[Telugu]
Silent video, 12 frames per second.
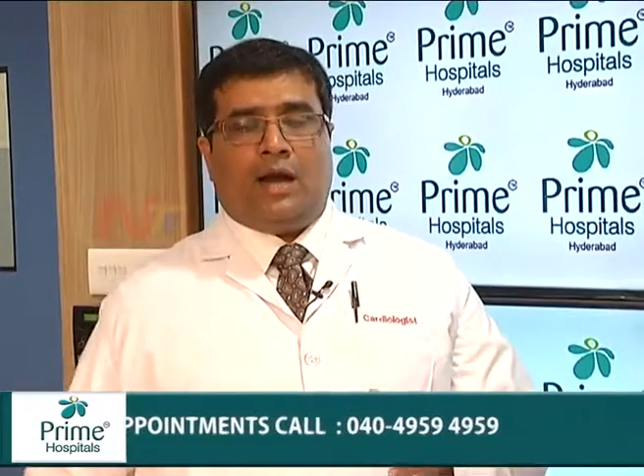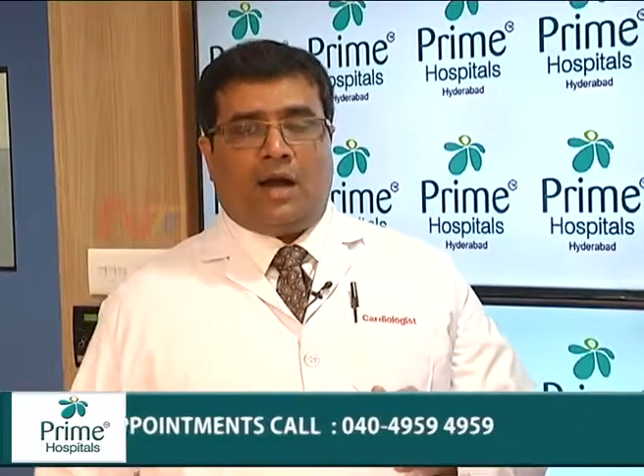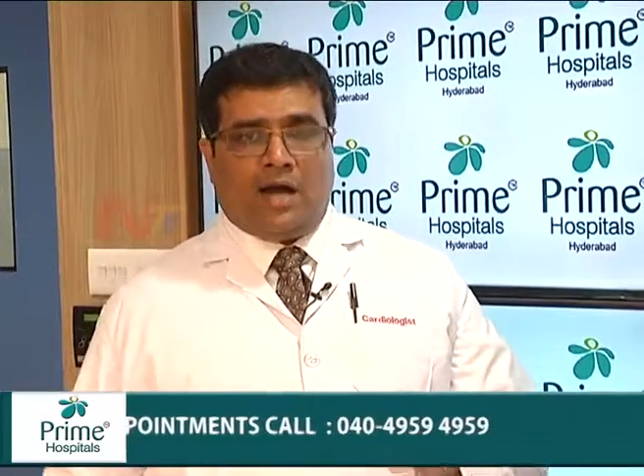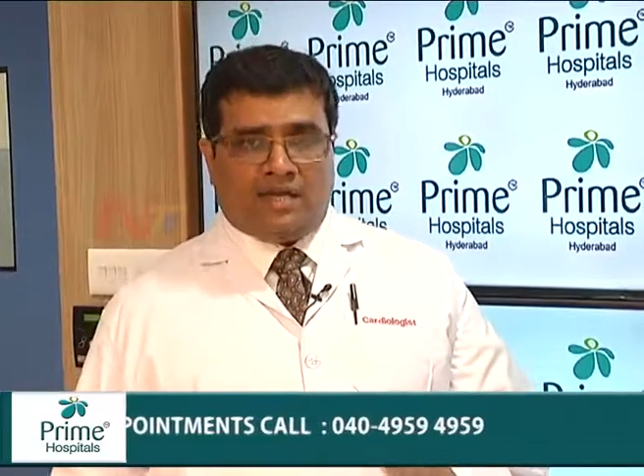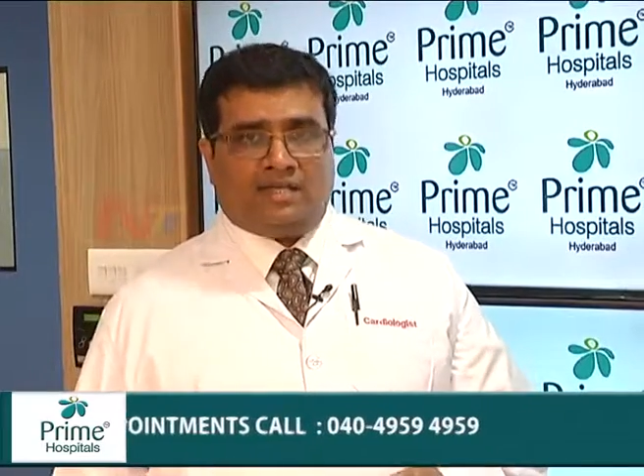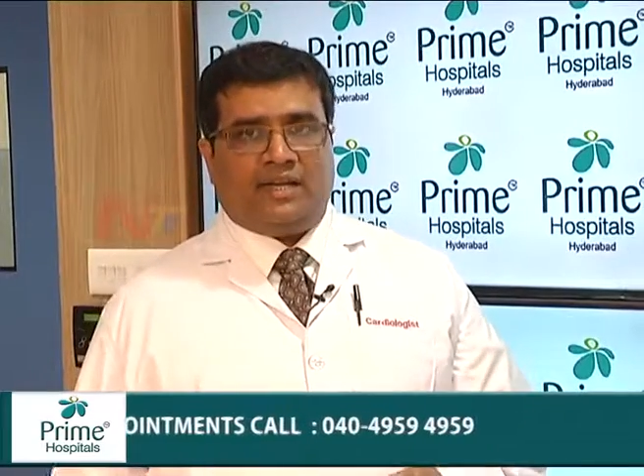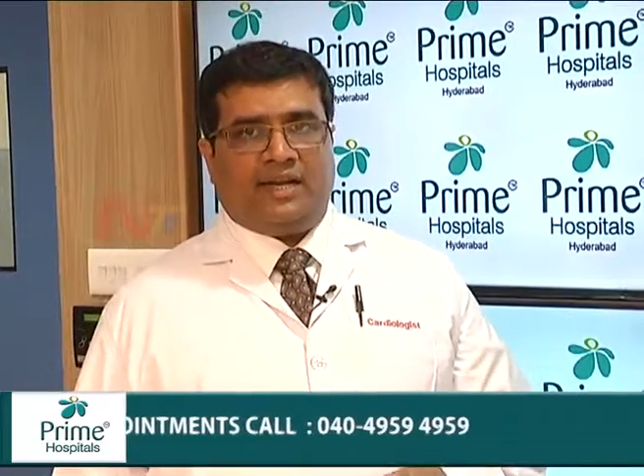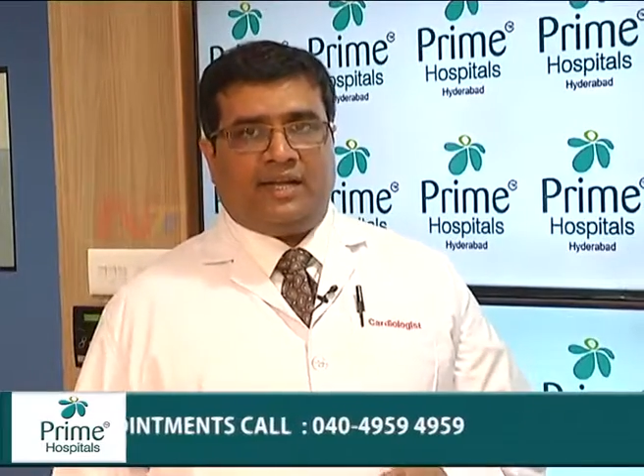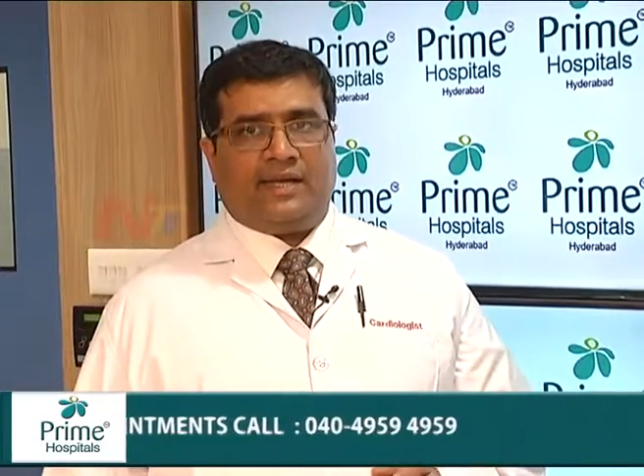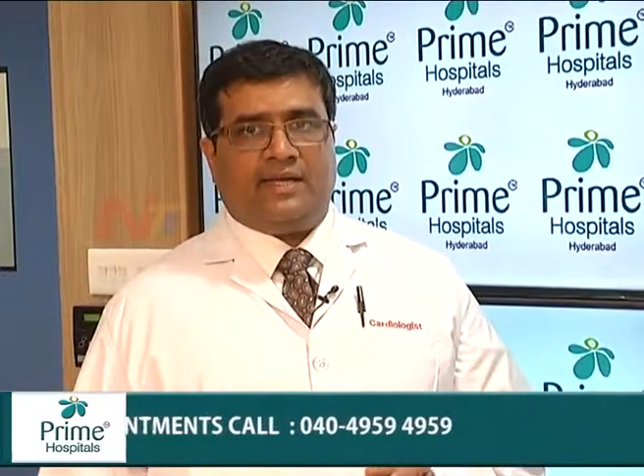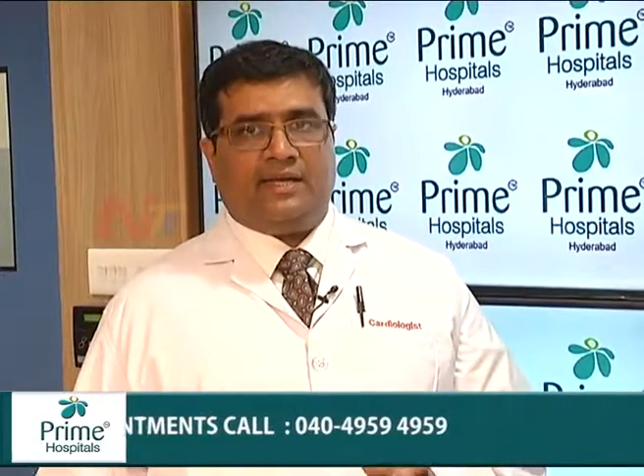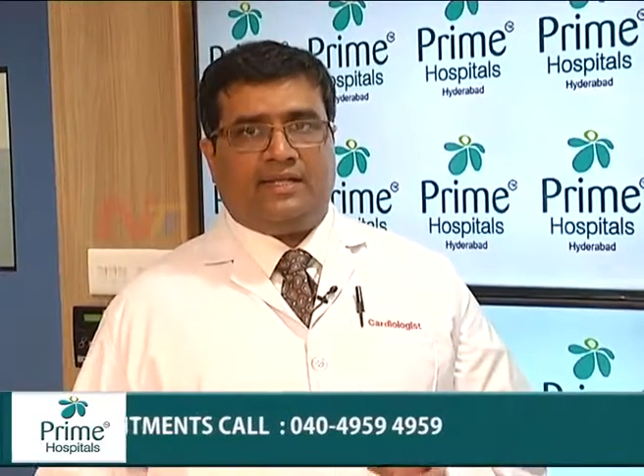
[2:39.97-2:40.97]
హార్ట్
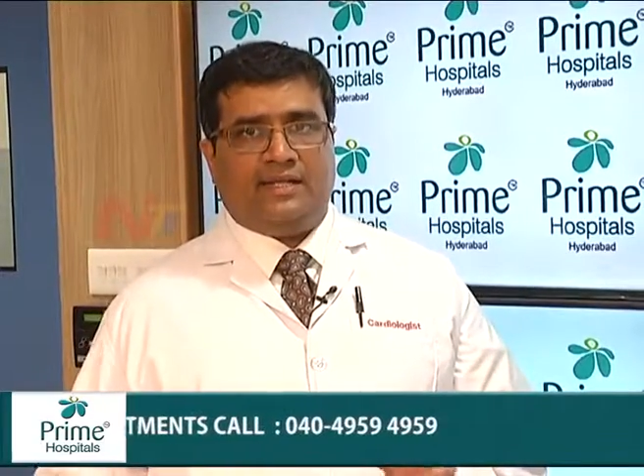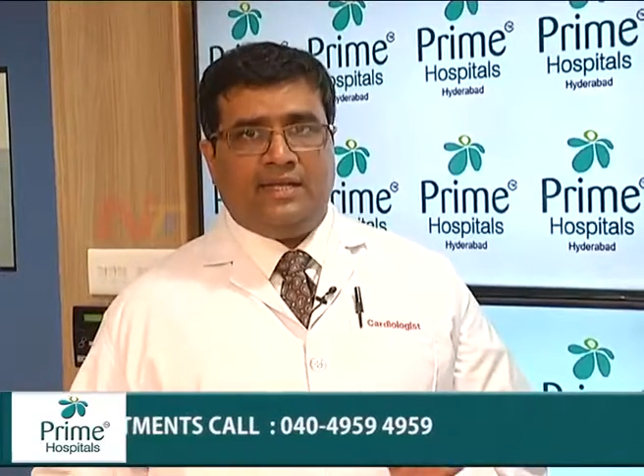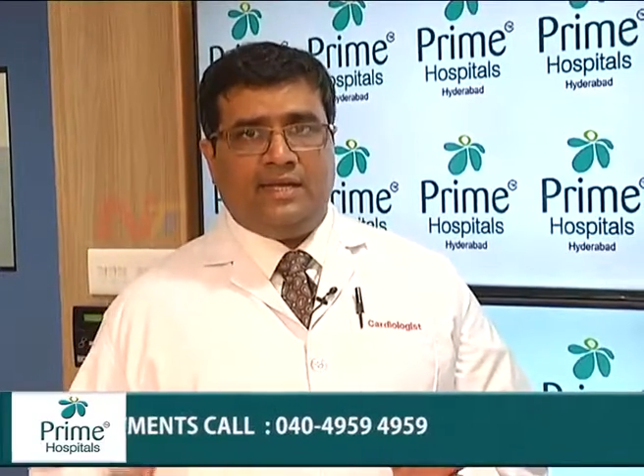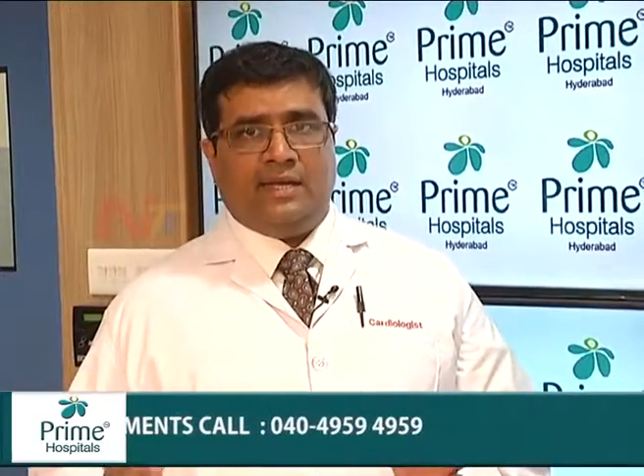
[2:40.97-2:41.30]
అటాక్ అనేది